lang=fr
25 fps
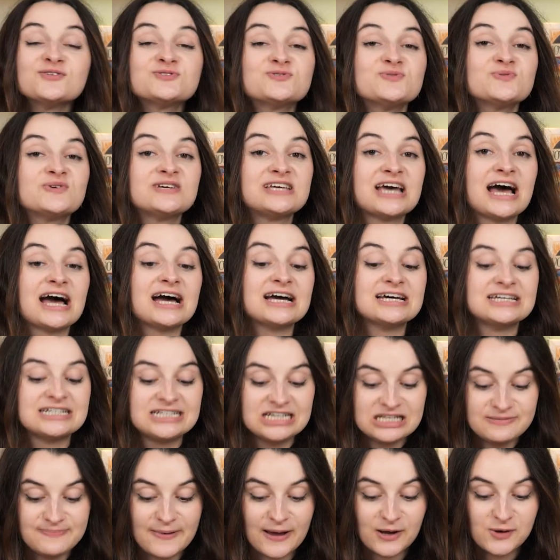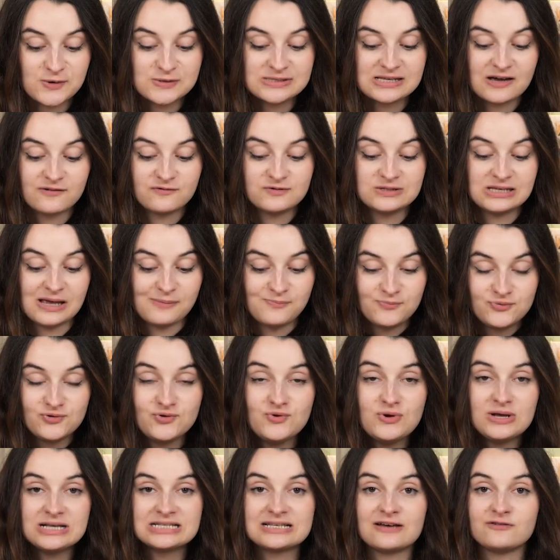En tout cas, j'espère que ça vous a
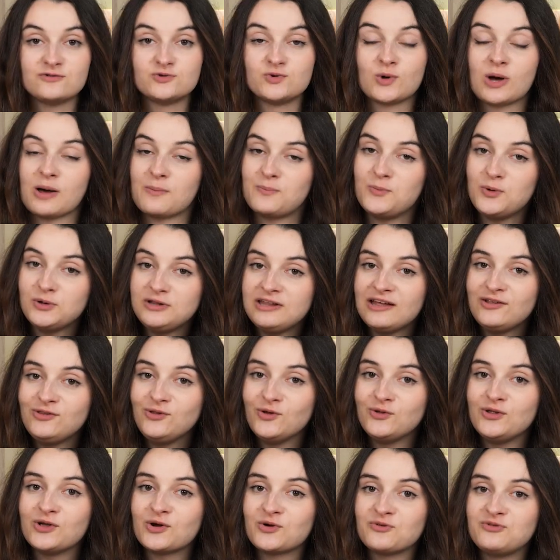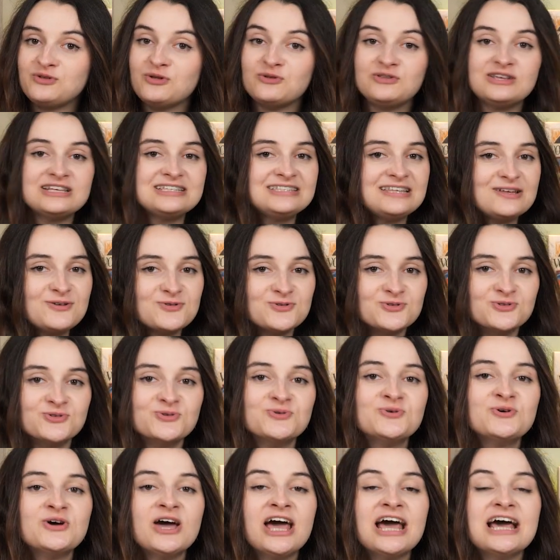plu et que ça vous aura peut-être donné envie de tester le
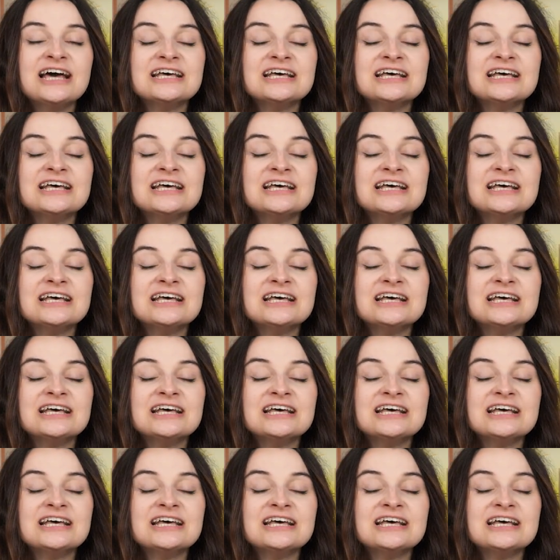jeu.